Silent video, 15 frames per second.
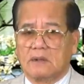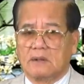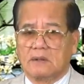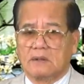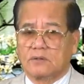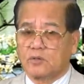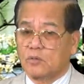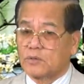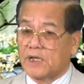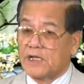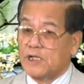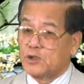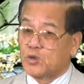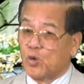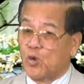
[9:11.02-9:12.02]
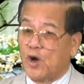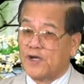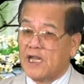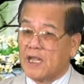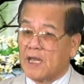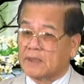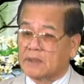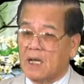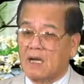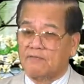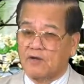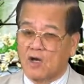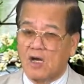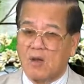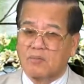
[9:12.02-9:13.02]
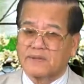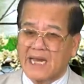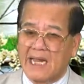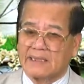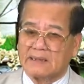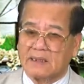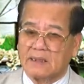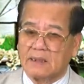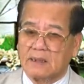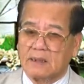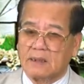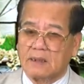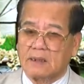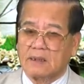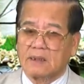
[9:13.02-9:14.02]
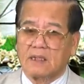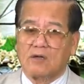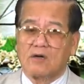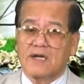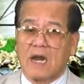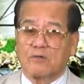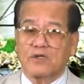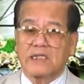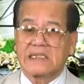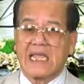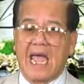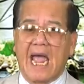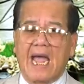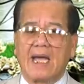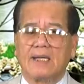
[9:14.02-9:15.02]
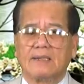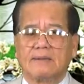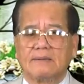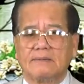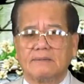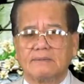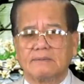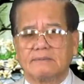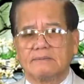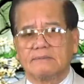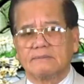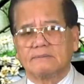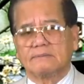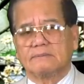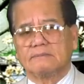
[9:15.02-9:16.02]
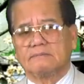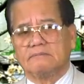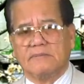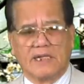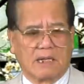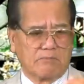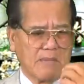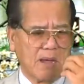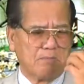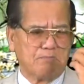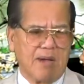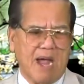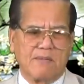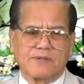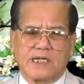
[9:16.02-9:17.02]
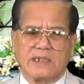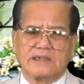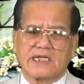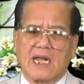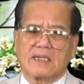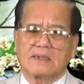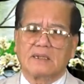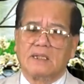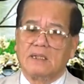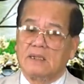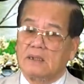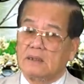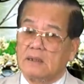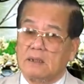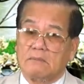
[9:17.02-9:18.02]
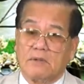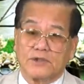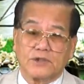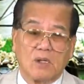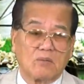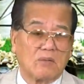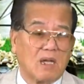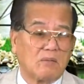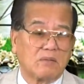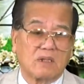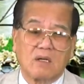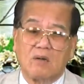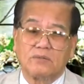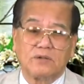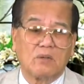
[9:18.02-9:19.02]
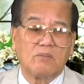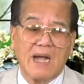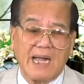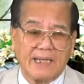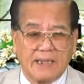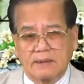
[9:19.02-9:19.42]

Chúng ta đi chùa, đi nhà thờ phải có lòng thành, đừng có đạo đức giả, miệng bẻm bẻm kinh sách nhưng mà trong lòng không giống ai hết.